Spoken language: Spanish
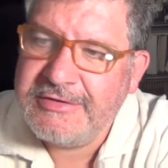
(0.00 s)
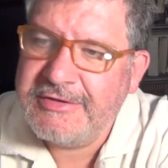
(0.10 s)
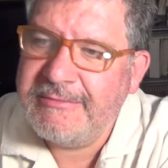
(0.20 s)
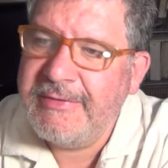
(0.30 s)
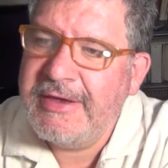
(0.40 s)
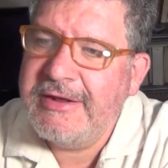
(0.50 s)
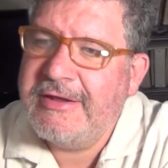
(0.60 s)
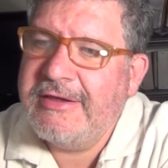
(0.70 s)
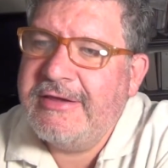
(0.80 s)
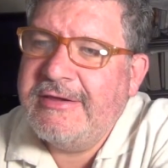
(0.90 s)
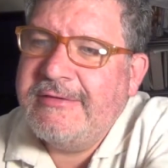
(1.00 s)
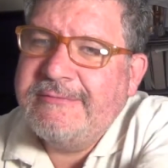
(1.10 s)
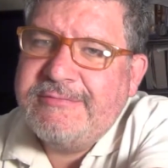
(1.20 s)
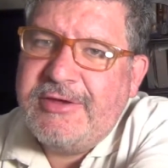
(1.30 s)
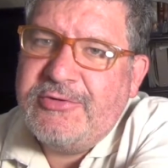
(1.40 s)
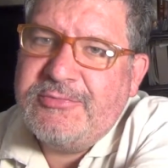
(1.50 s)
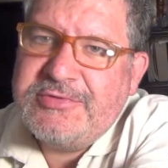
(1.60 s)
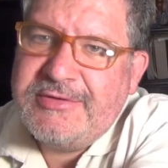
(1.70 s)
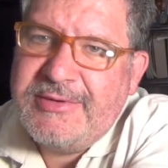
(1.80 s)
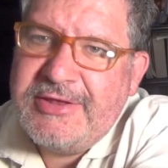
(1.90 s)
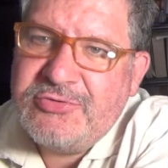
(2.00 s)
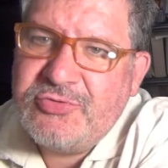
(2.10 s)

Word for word: Temer, eh, ya lo hemos hablado,